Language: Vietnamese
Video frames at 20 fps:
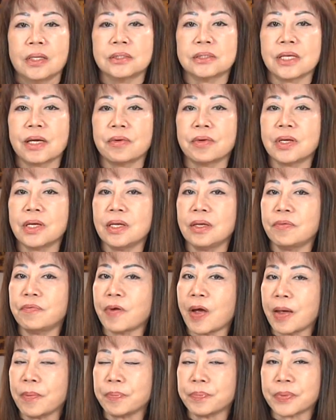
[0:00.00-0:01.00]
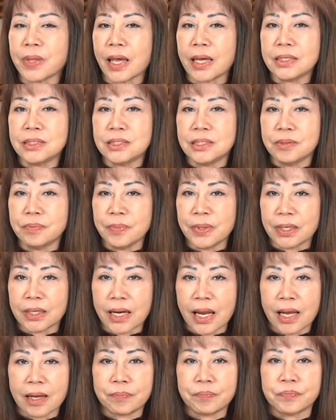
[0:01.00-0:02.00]
Sau khi Pháp tái chiếm miền
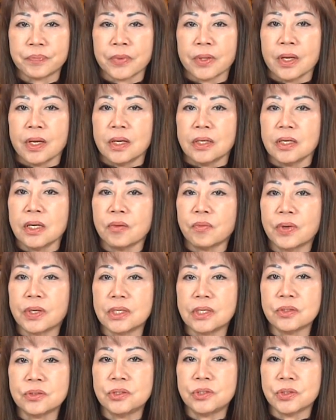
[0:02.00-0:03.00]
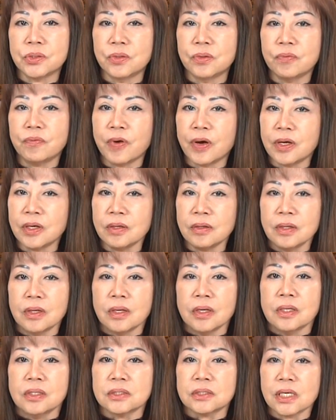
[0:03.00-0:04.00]
Nam, Đức Quỳnh Giáo Chủ với
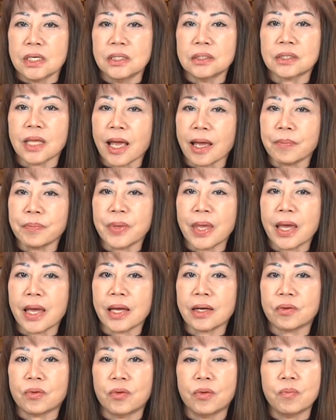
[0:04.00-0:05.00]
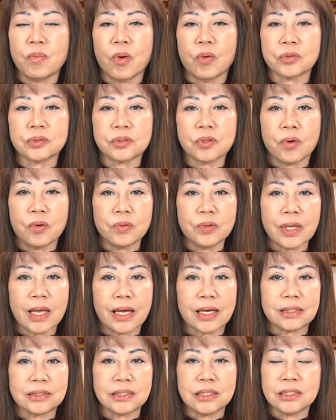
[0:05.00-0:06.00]
sự tham gia của một số
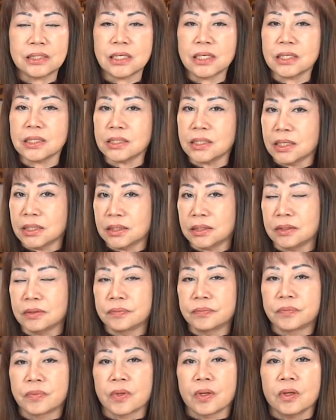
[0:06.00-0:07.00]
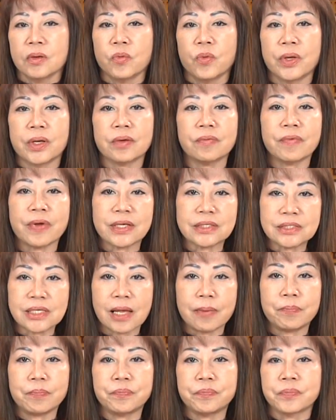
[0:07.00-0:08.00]
nhà trí thức như Nguyễn Văn
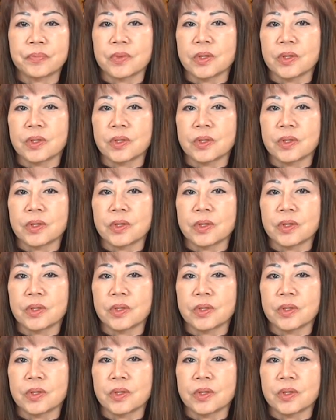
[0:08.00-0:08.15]
Sâm,